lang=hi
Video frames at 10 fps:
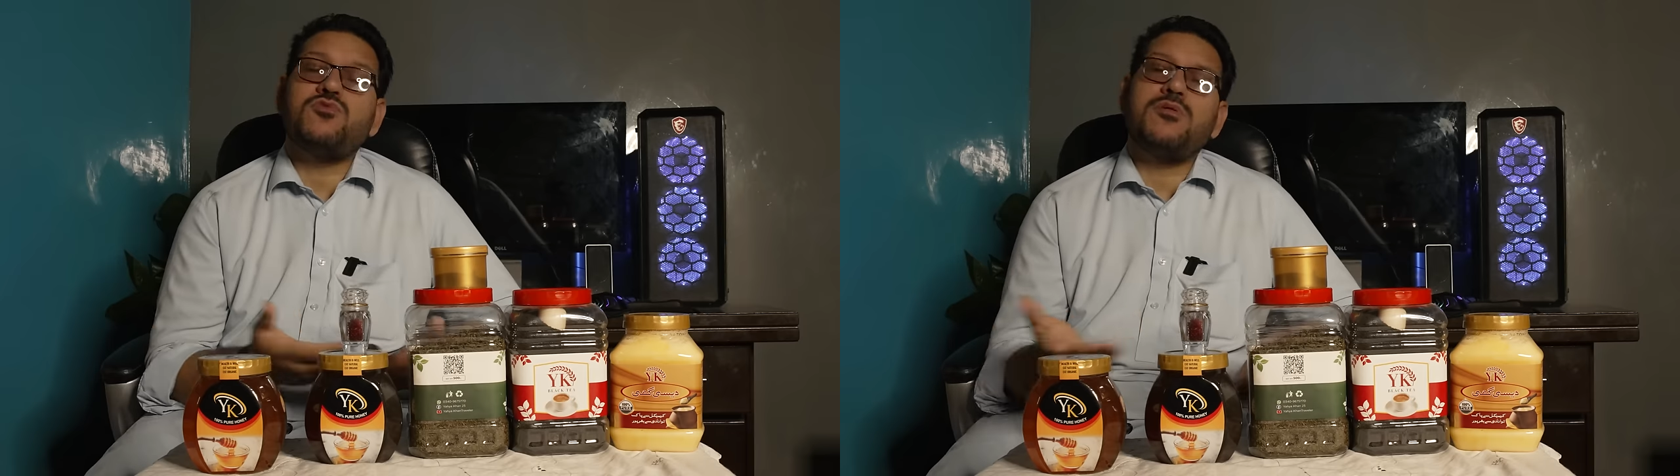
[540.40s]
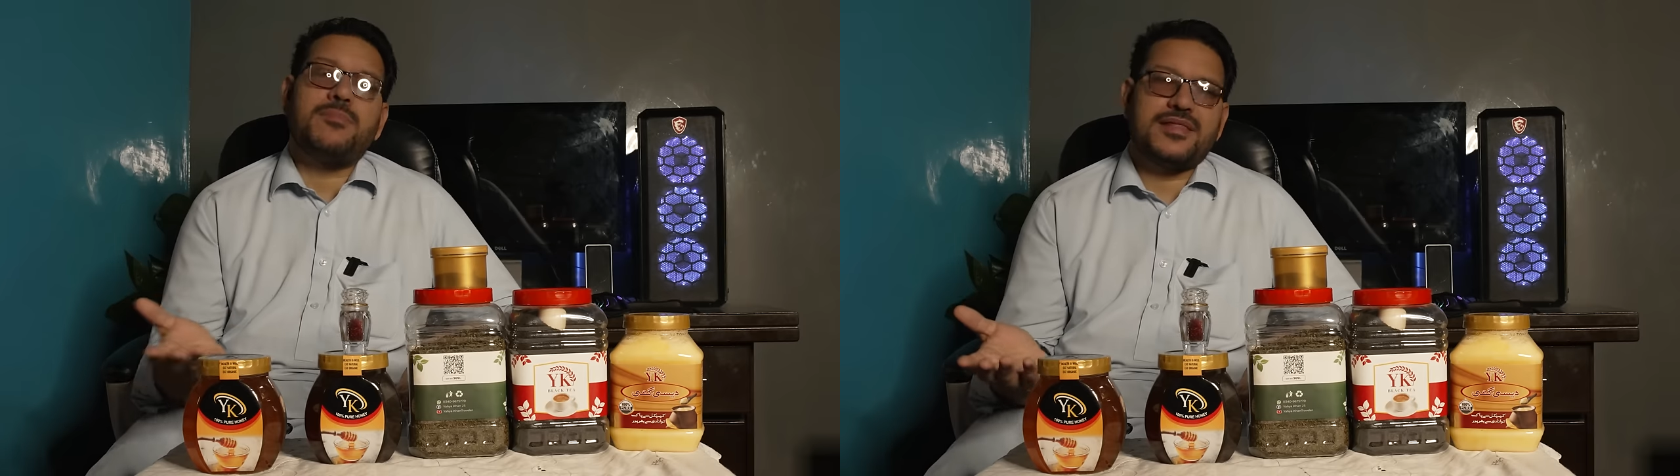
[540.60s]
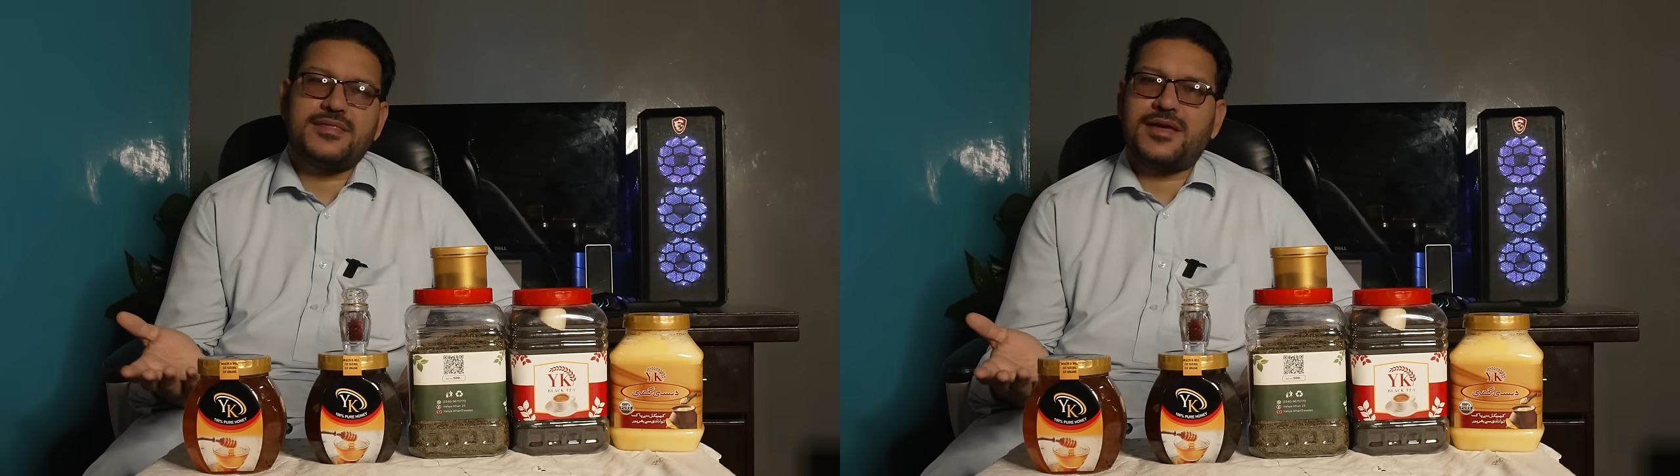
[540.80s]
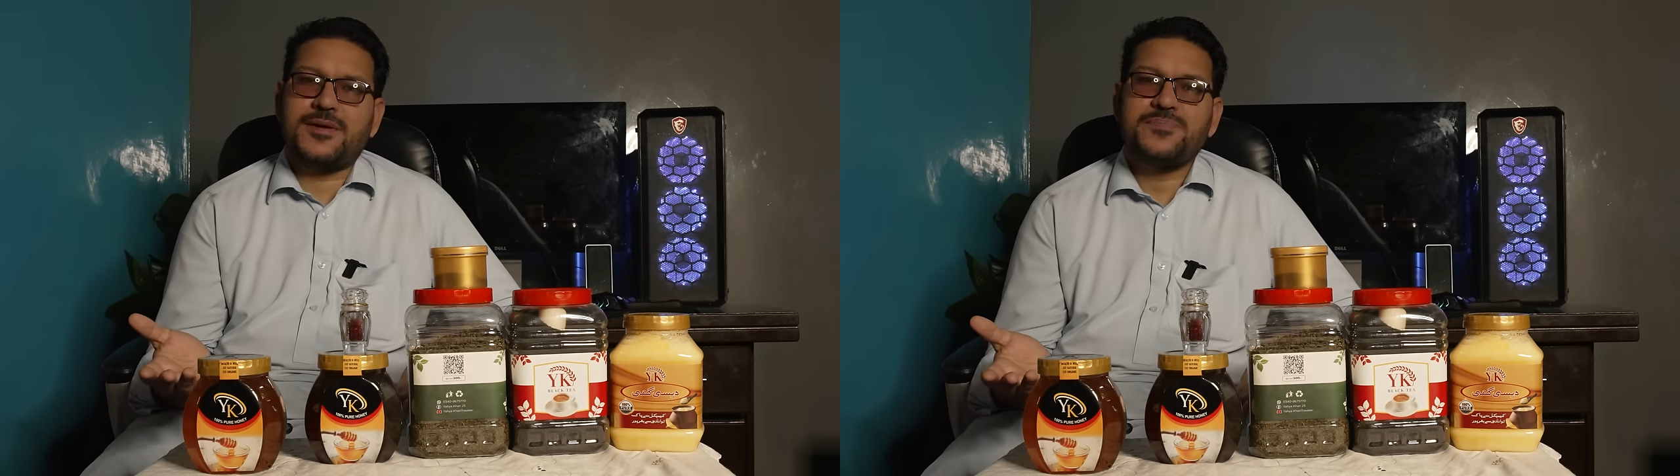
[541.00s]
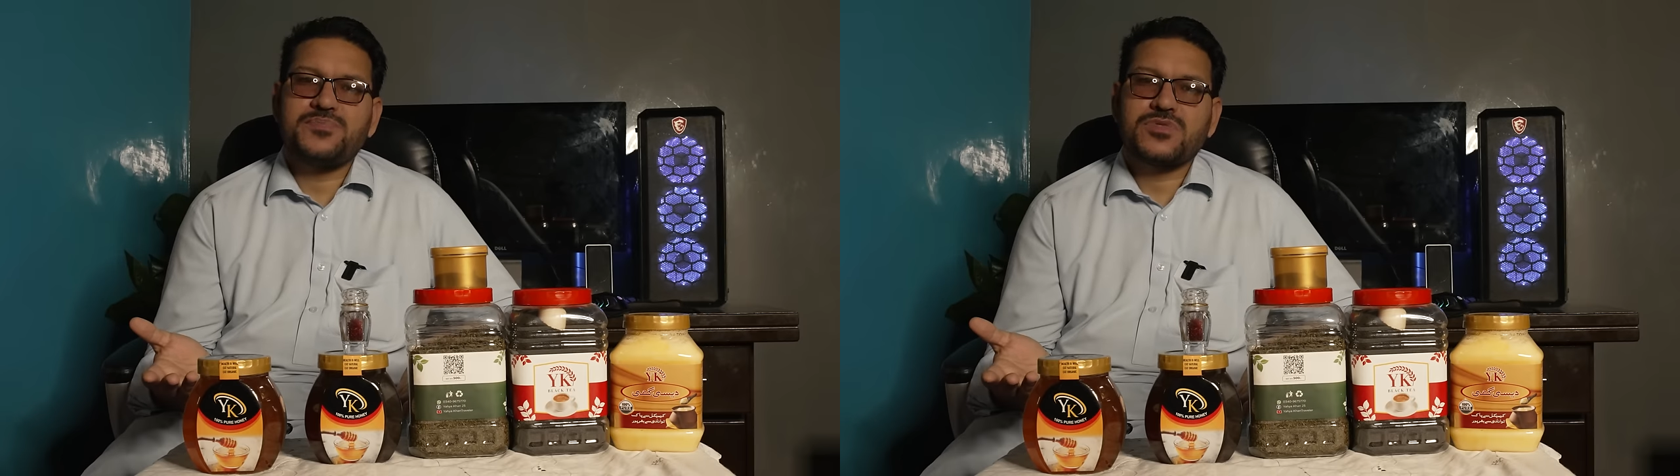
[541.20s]
वो बंद है
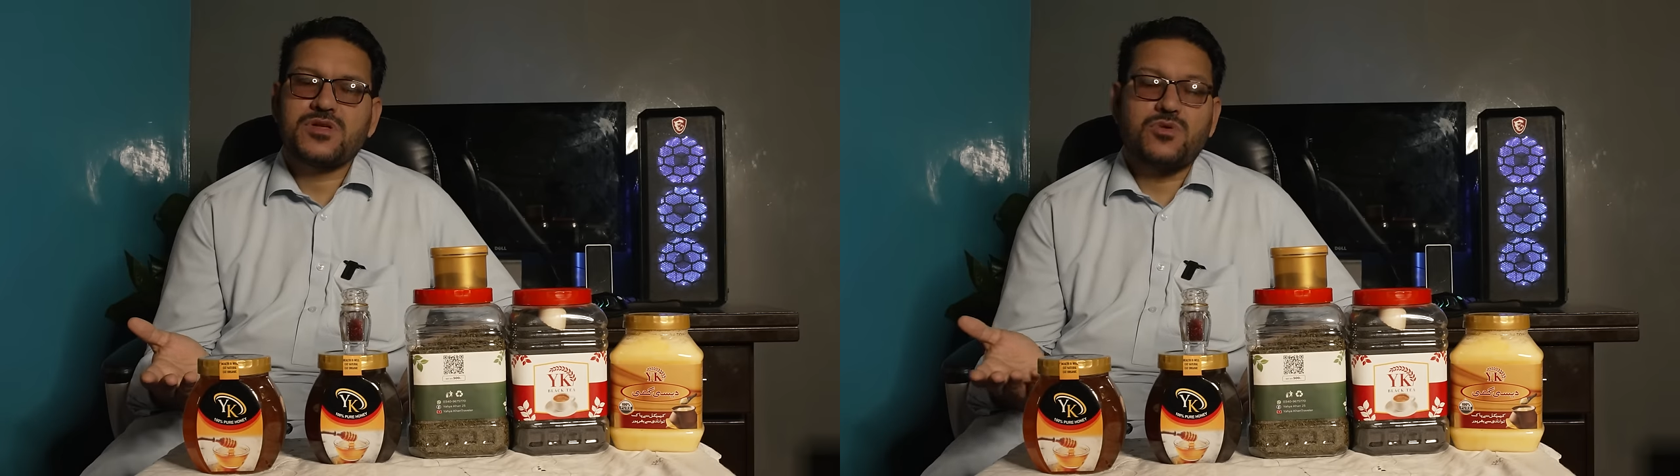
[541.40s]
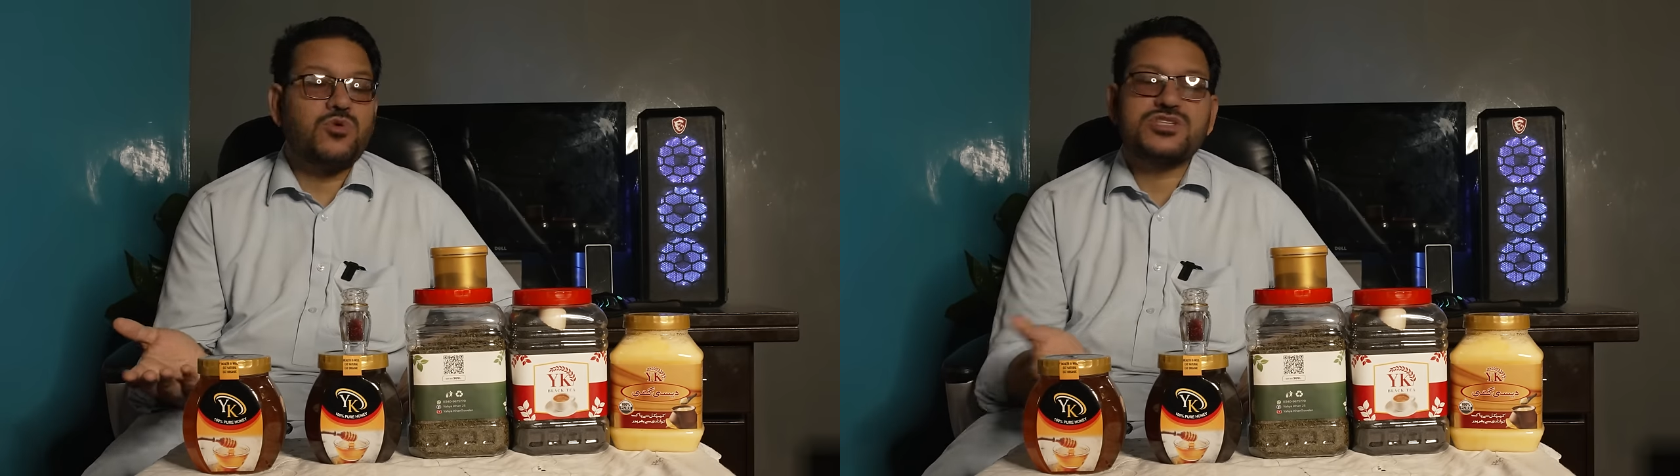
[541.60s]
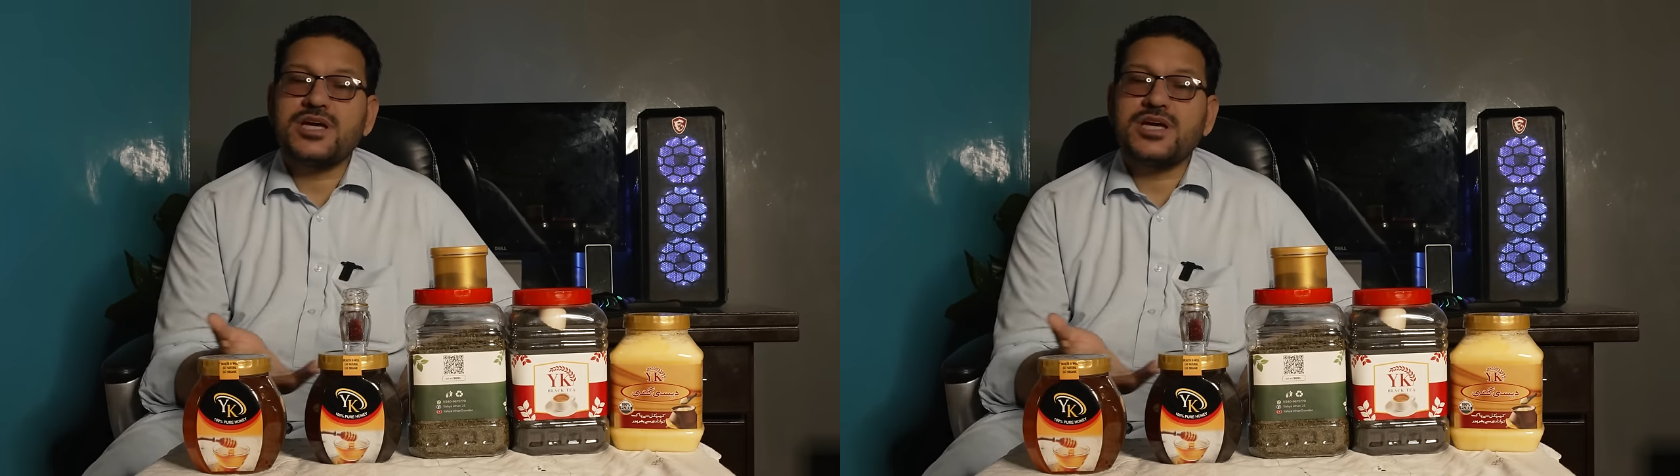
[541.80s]
वो